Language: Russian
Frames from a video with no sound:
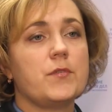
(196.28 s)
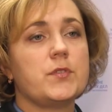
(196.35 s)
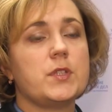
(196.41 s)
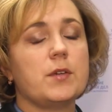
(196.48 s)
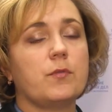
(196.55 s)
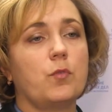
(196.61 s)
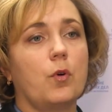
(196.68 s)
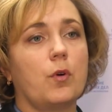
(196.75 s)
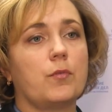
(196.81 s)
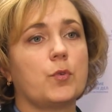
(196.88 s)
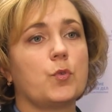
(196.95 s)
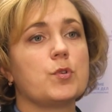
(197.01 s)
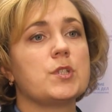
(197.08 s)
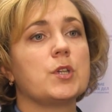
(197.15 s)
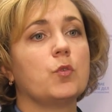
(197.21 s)
Всего в
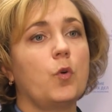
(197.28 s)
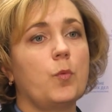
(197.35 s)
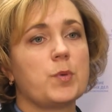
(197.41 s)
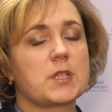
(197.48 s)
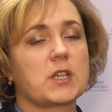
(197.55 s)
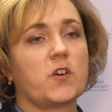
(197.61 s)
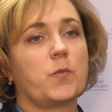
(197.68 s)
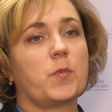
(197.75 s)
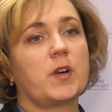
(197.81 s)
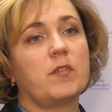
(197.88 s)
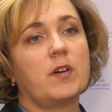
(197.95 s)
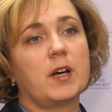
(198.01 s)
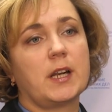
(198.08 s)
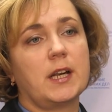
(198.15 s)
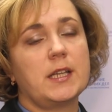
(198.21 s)
ходе обысков
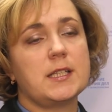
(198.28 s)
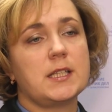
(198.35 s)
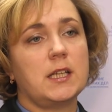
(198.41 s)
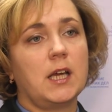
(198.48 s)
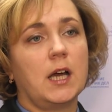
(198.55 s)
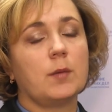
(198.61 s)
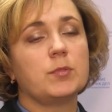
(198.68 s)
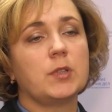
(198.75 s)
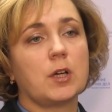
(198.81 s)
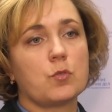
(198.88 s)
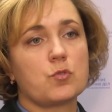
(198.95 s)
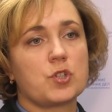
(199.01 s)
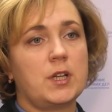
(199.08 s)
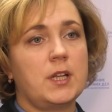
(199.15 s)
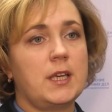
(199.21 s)
правоохранители
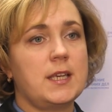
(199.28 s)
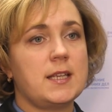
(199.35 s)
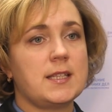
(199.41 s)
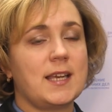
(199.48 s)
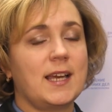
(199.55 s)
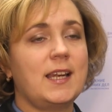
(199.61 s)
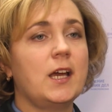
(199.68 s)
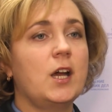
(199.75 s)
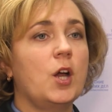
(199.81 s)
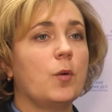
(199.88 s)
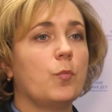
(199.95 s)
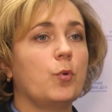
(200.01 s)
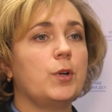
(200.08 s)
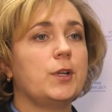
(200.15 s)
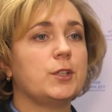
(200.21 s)
обнаружили и изъяли
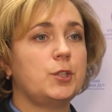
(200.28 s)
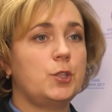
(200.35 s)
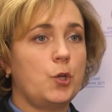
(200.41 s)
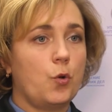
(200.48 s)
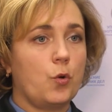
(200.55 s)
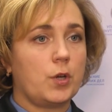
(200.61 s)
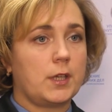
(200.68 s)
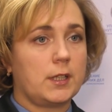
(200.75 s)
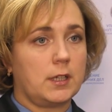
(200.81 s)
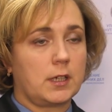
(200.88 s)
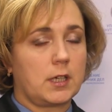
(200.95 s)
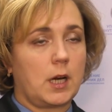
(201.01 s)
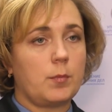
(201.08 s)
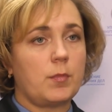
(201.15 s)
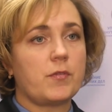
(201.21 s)
более трех
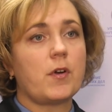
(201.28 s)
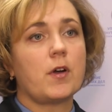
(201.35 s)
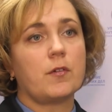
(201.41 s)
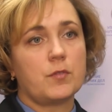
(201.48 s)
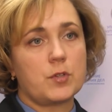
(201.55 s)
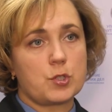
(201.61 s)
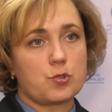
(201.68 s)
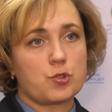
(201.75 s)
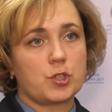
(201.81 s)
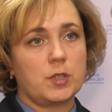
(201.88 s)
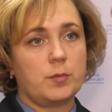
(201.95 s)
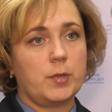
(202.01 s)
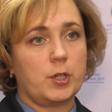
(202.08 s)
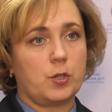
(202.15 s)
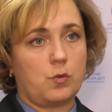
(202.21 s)
килограммов высушенной
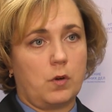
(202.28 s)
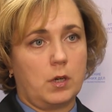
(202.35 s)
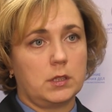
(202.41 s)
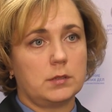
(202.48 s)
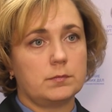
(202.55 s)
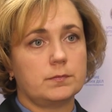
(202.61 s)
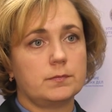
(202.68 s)
марихуаны.